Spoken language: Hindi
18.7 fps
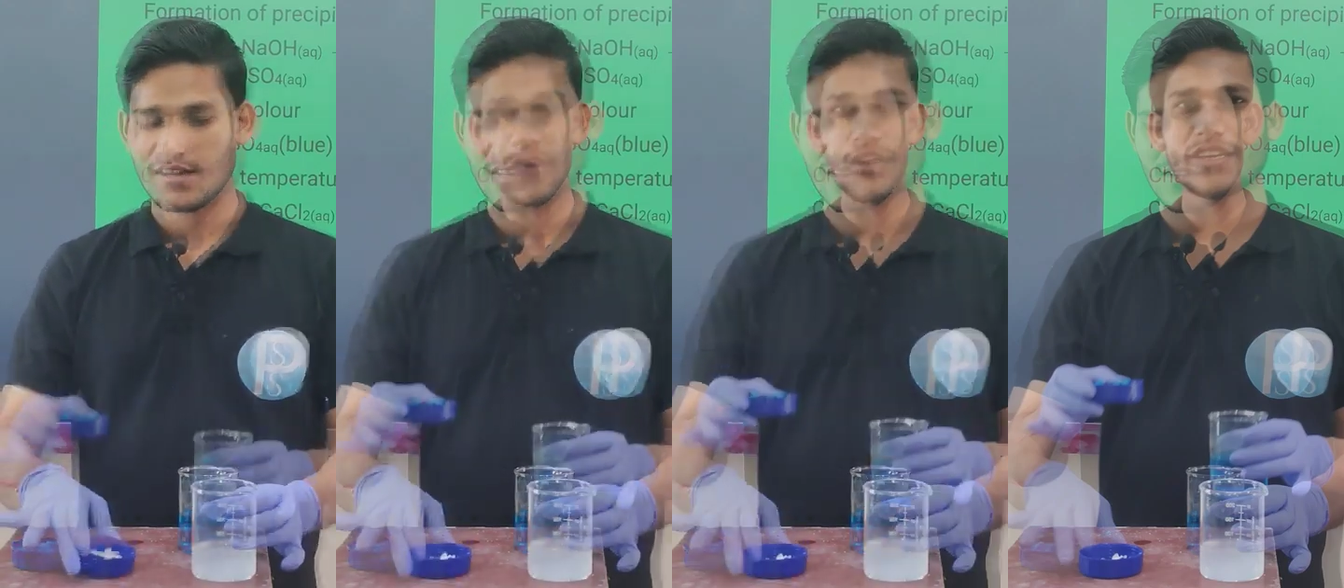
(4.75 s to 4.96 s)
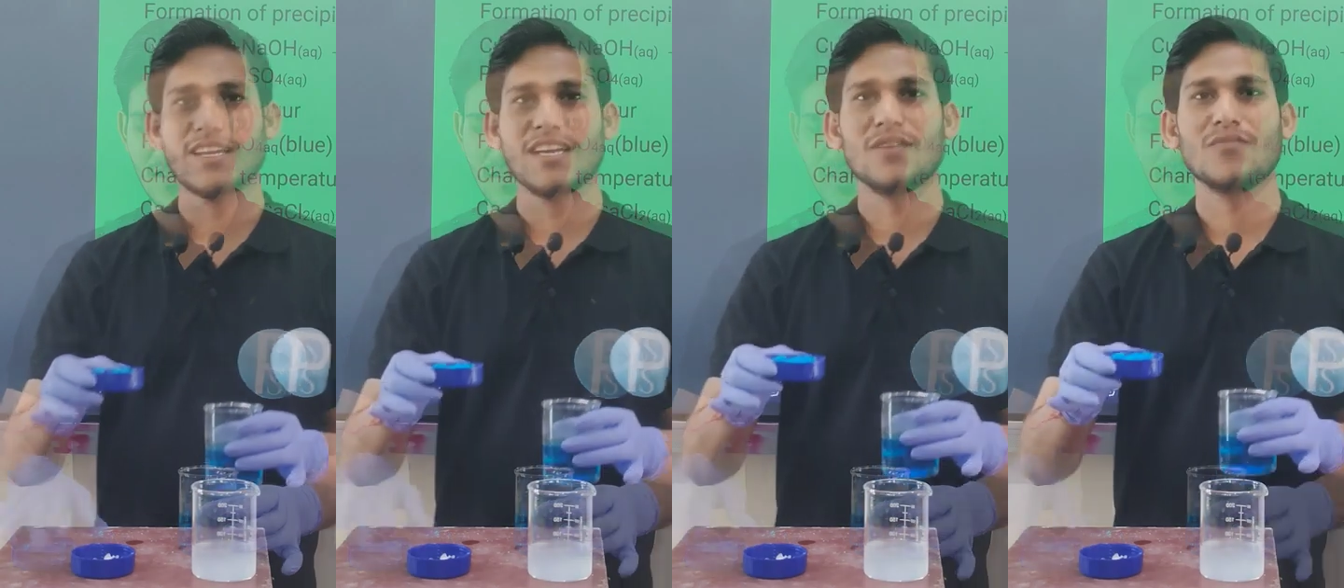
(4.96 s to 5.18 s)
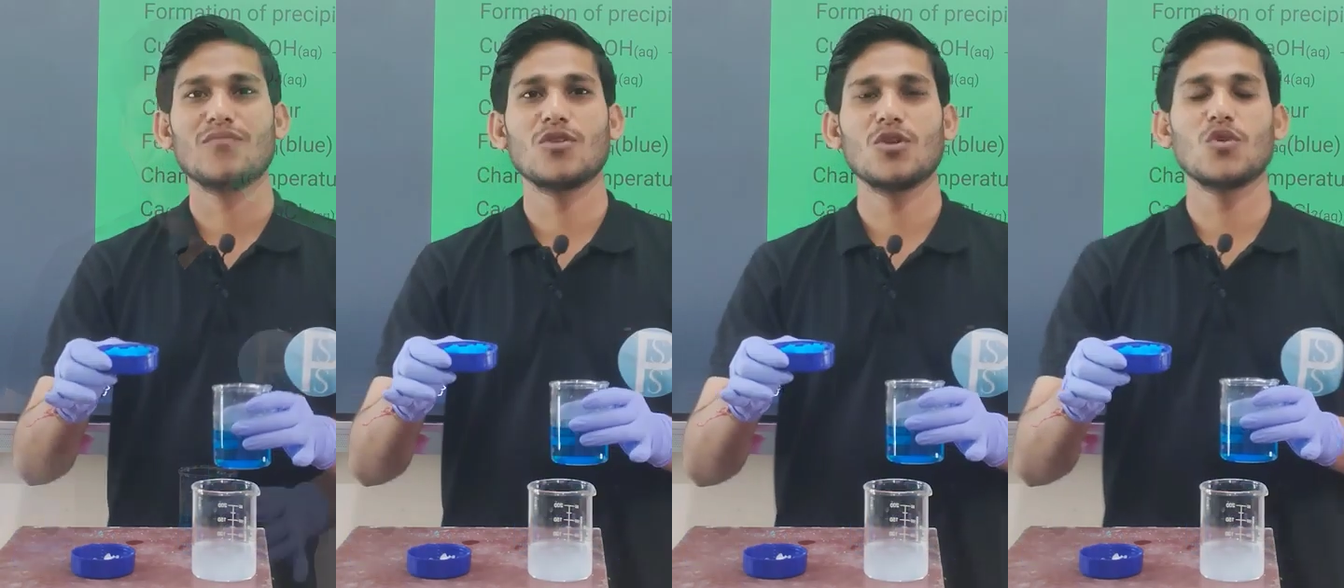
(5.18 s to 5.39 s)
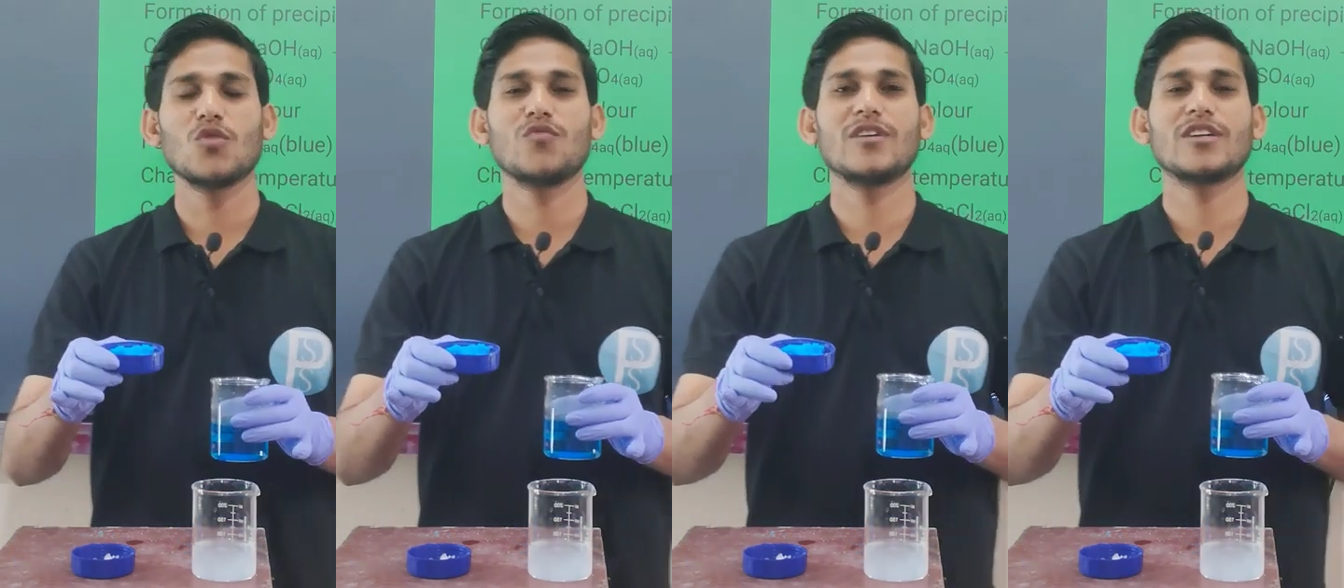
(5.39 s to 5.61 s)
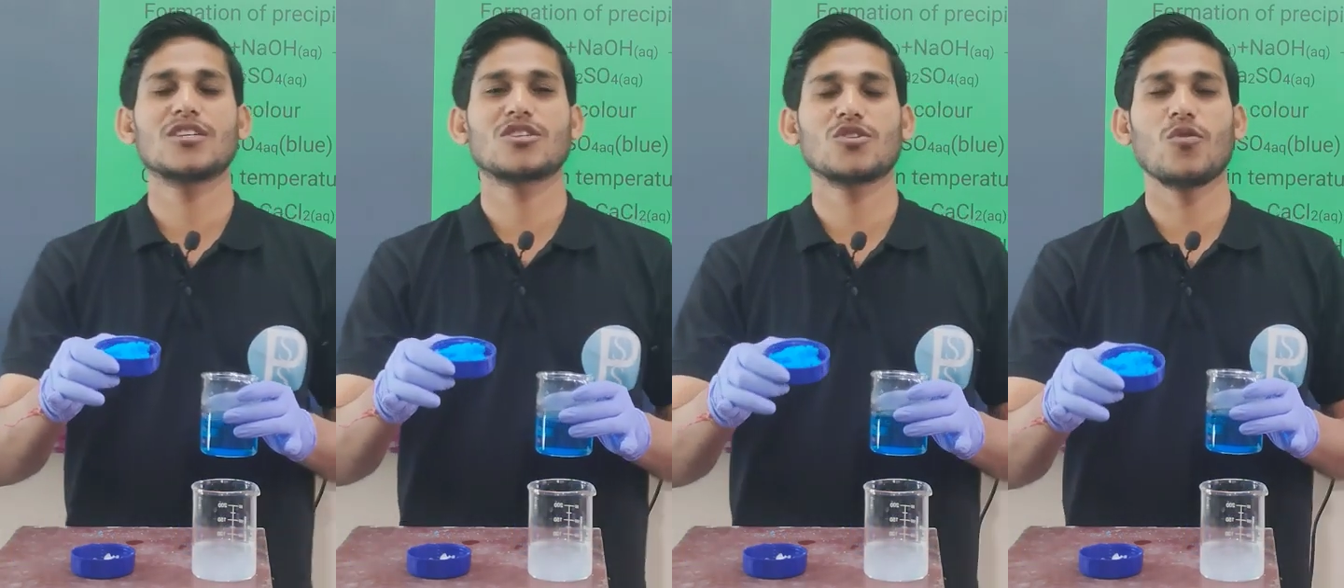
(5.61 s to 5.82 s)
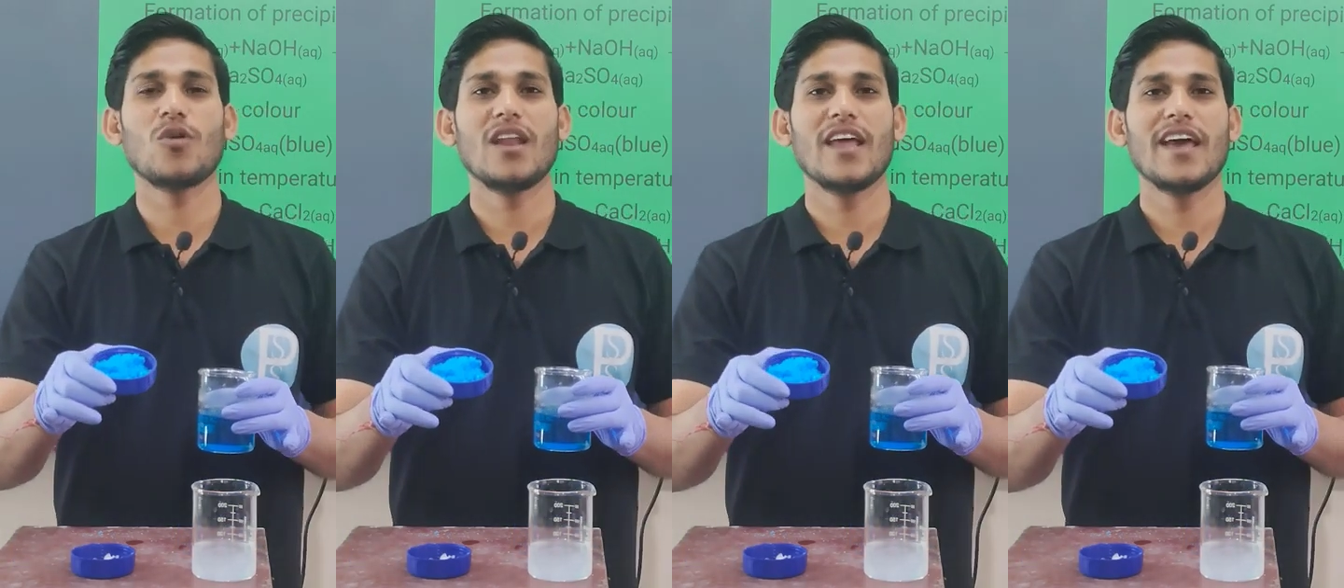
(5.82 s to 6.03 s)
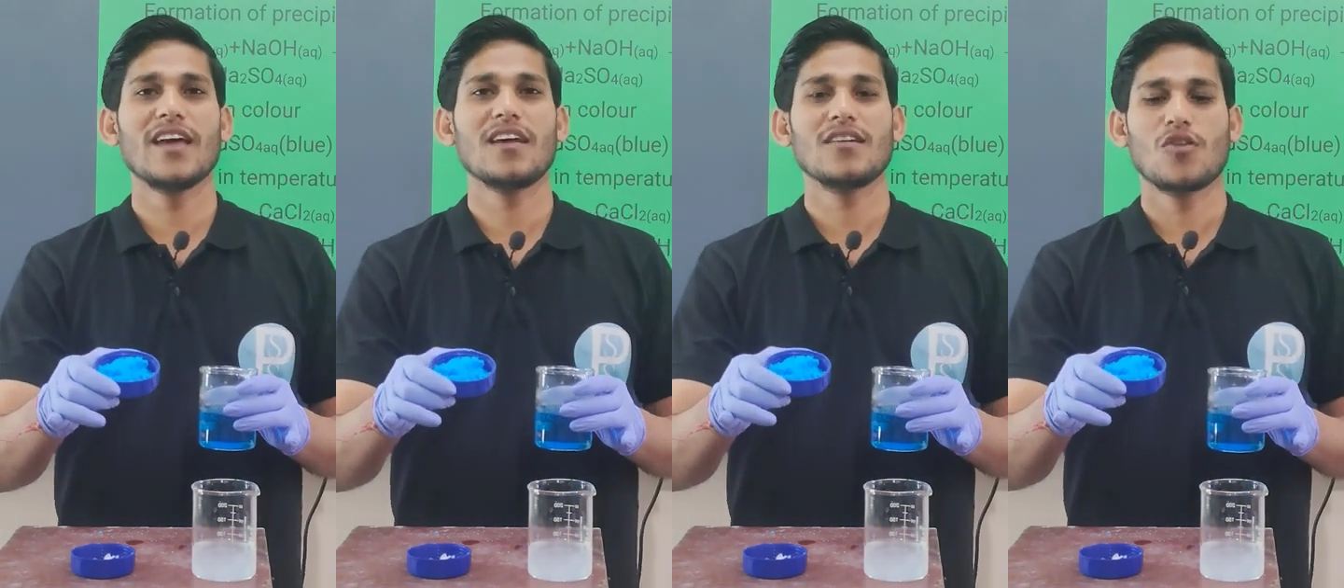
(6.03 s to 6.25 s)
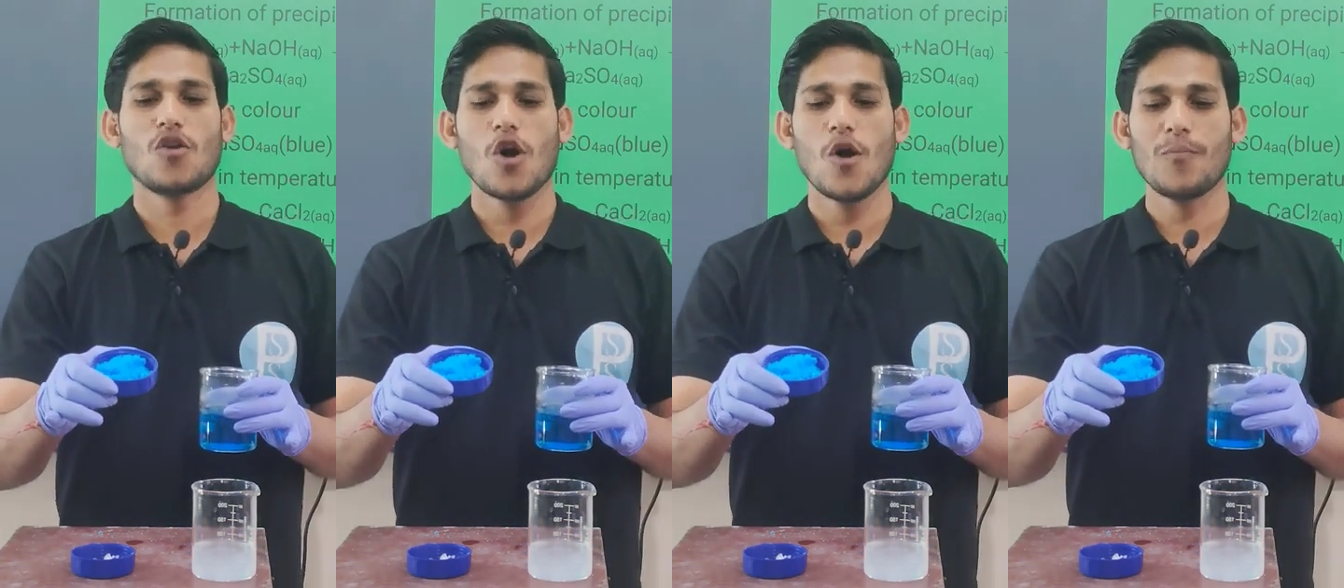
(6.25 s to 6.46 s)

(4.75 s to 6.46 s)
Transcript: और ये ब्लू विट्रियोल है